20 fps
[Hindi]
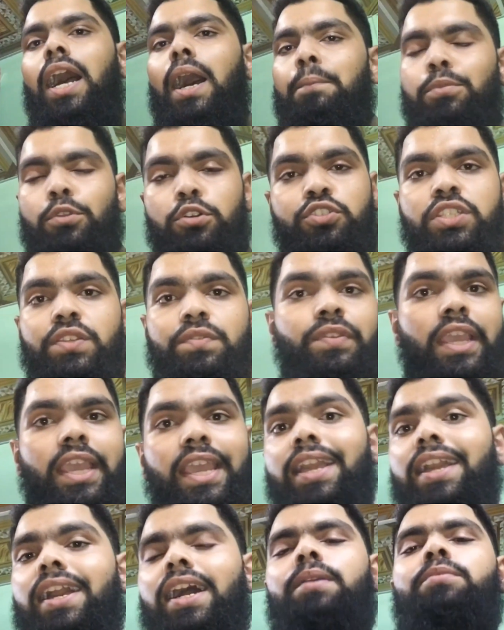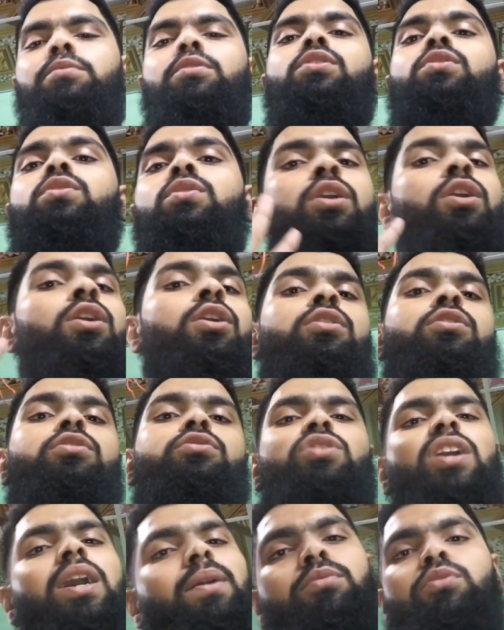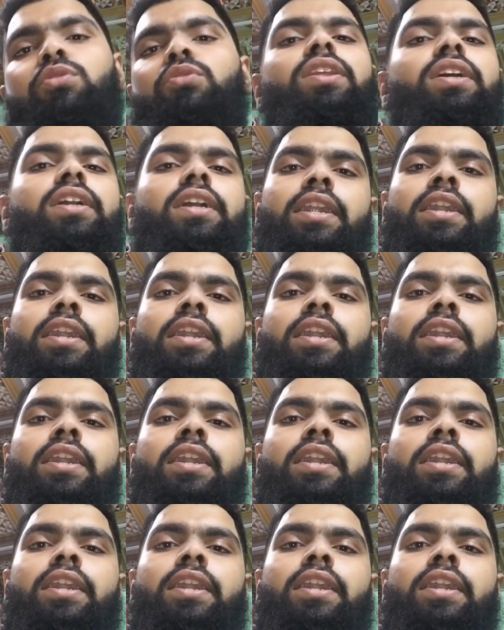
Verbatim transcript: आप लोग सिर्फ एक काम करो जो आप लोगों ने